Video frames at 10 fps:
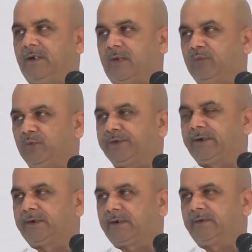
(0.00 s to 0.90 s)
अब
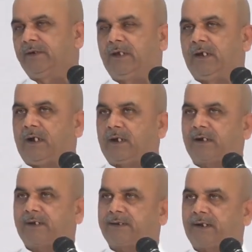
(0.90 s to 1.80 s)
दूसरी तरफ
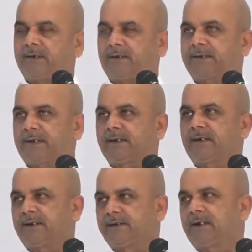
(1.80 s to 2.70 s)
अगर साधक
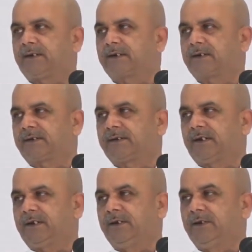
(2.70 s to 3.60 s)
साधना ज़्यादा करता
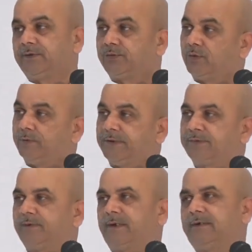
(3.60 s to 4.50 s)
है तो भी
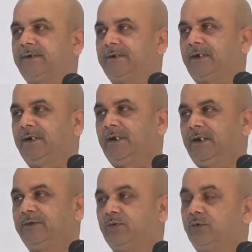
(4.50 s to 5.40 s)
सुनाई देता है
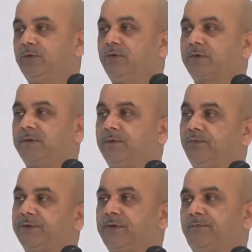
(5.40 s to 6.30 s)
दोनों की
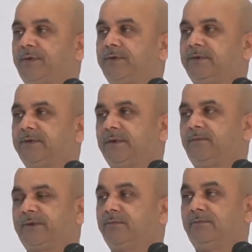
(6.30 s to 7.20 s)
विषम परिस्थितियाँ
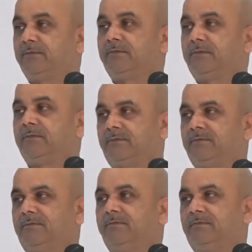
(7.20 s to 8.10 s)
मतलब
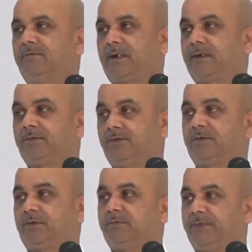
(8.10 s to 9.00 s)
बात
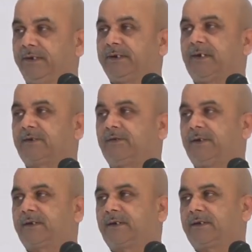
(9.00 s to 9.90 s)
दोनों भिन्नता को
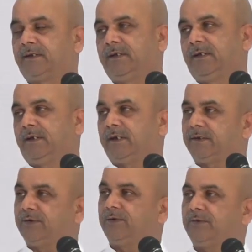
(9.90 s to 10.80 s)
लेकर के
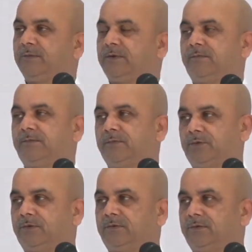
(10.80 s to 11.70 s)
लेकिन दोनों में
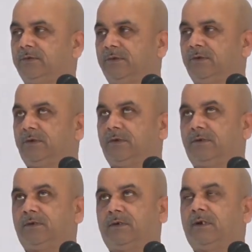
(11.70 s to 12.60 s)
वो
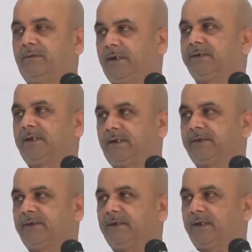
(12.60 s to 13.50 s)
आवाज़ें
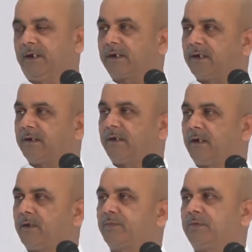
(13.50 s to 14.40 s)
आती हैं अगर
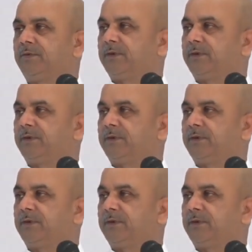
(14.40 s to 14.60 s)
आपको